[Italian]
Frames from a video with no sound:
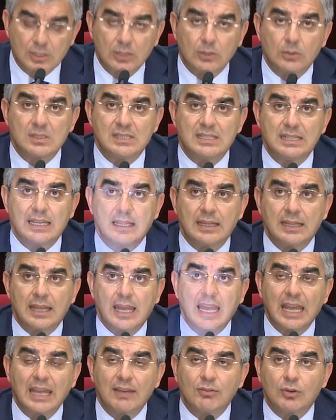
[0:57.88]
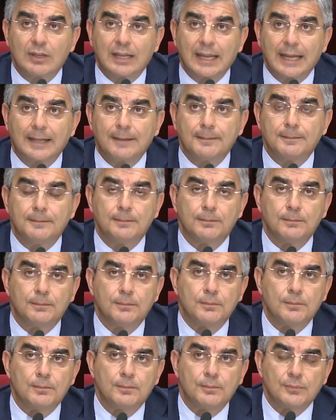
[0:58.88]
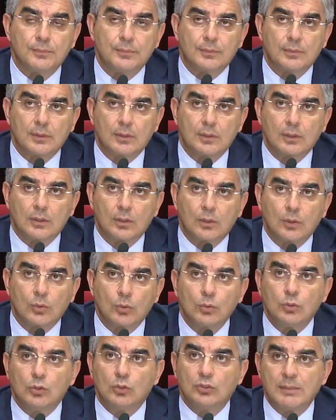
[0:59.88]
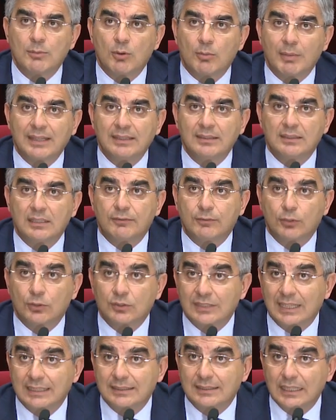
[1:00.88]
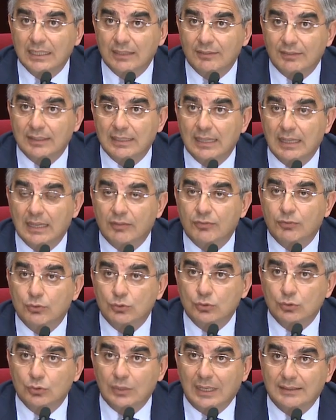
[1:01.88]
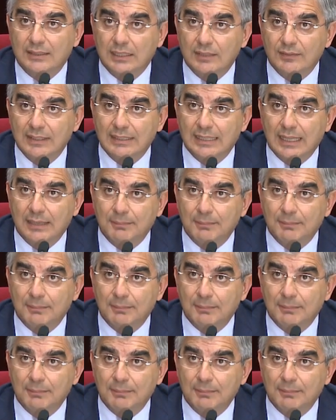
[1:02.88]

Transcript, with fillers: di consegne evoca uno dei momenti fondativi della futura attività